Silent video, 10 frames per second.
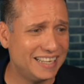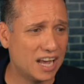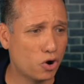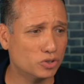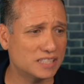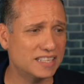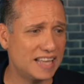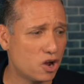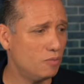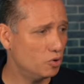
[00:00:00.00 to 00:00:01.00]
las cosas se
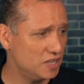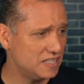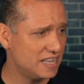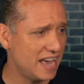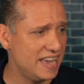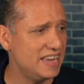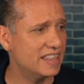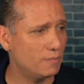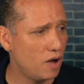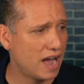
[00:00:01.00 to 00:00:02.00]
dan como dice ahí, le
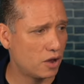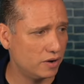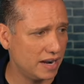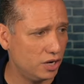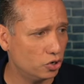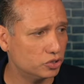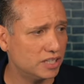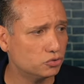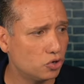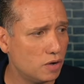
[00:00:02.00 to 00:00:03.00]
damos a Carolina del Norte
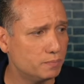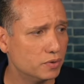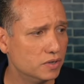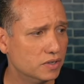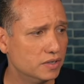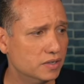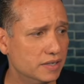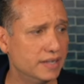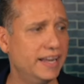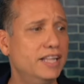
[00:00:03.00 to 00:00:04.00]
a Trump,
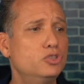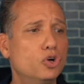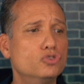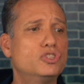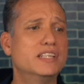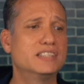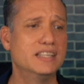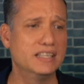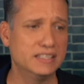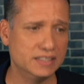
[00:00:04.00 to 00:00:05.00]
entonces
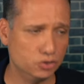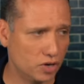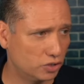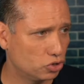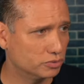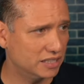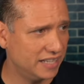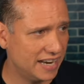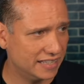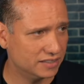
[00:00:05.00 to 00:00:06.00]
Donald Trump
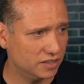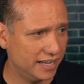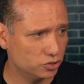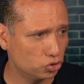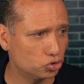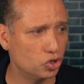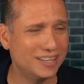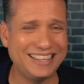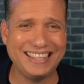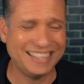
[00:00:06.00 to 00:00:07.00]
tendría esos
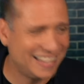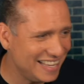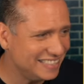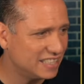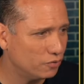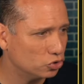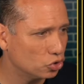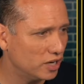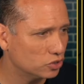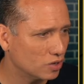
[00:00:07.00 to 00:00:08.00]
15
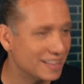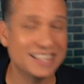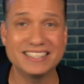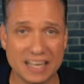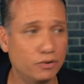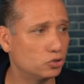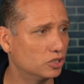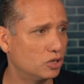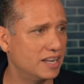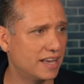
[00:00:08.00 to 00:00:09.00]
votos electorales, 16 votos
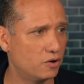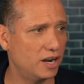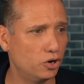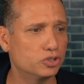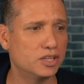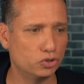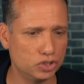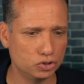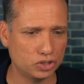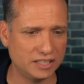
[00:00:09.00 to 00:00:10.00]
electorales de Carolina del Norte,
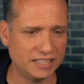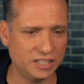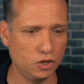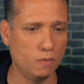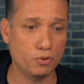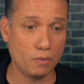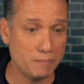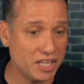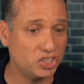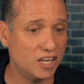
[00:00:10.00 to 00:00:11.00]
235. Pero
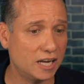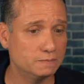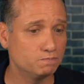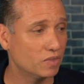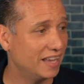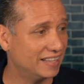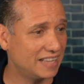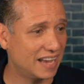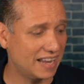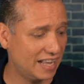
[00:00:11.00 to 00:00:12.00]
Michigan
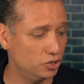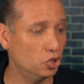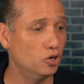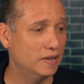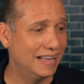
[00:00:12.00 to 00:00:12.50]
está ganando